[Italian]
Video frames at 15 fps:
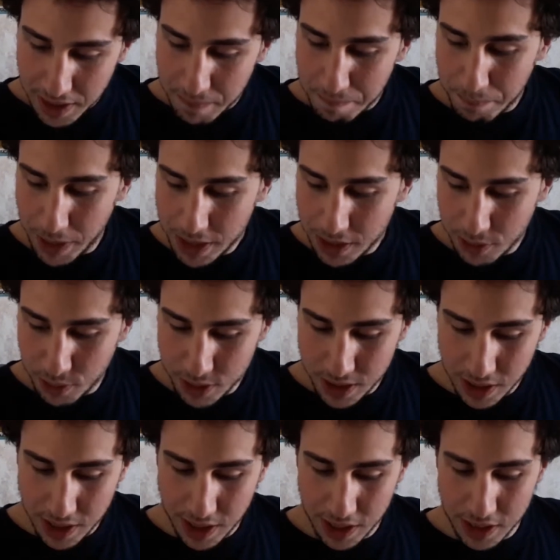Ma che cosa
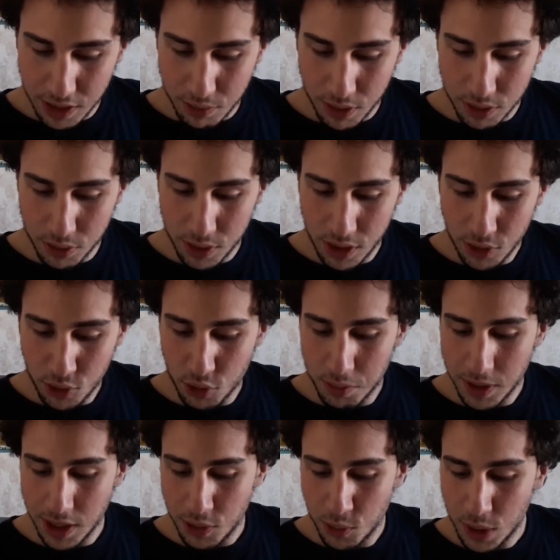accade quando gli incubi
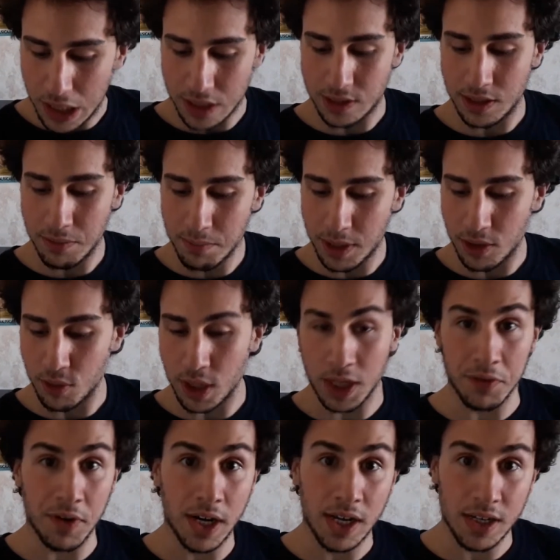di Luna sembrano
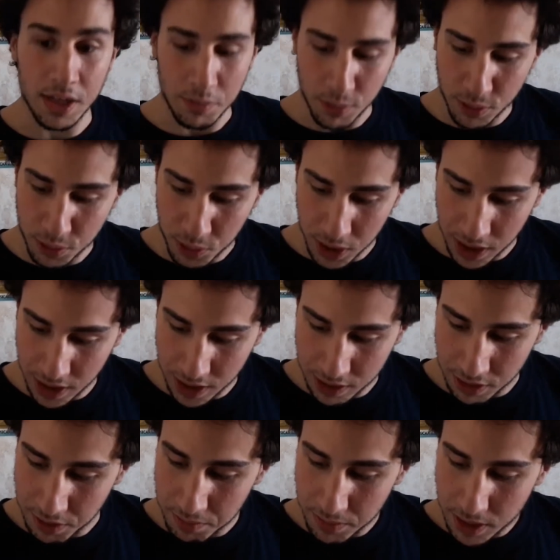arrivare nel mondo
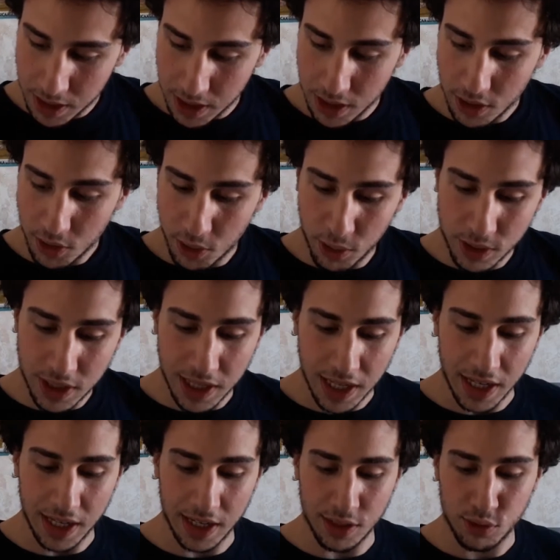reale? Cosa
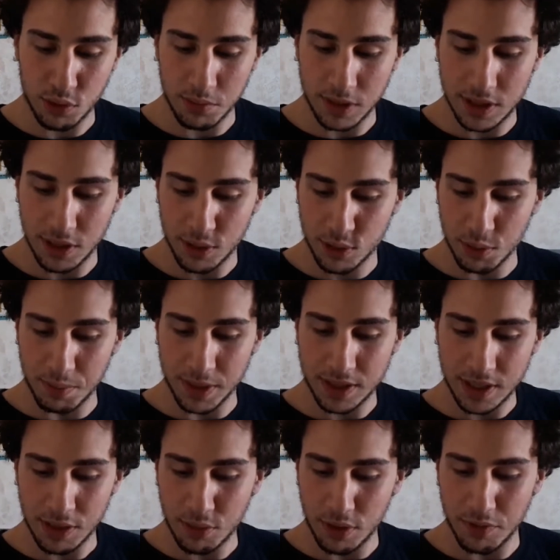lega il suo misterioso
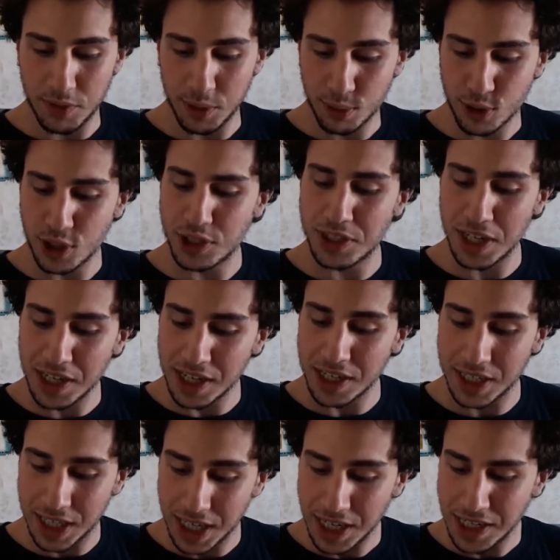passato al feroce serial
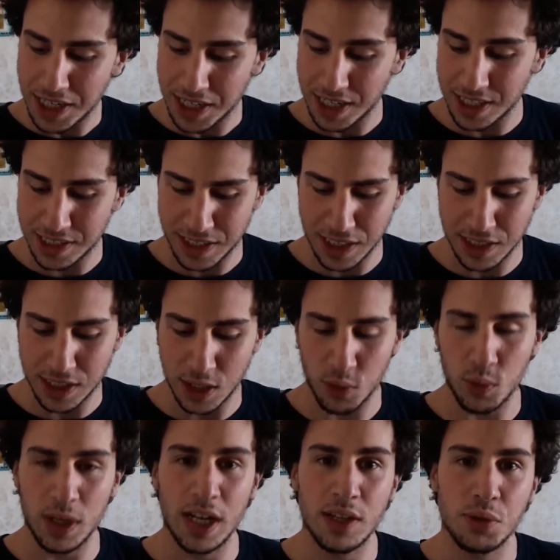killer che sta
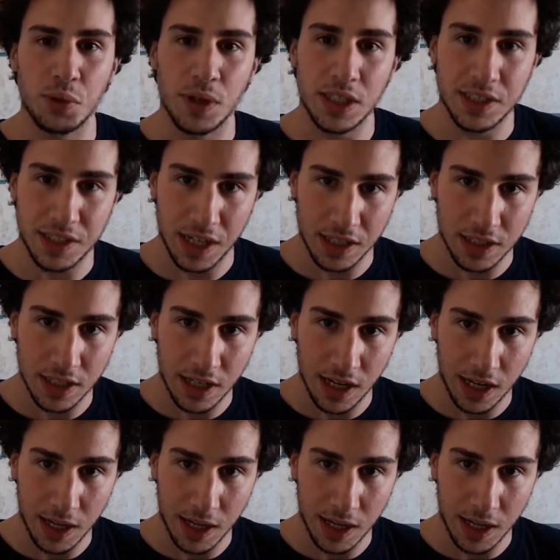insanguinando le strade della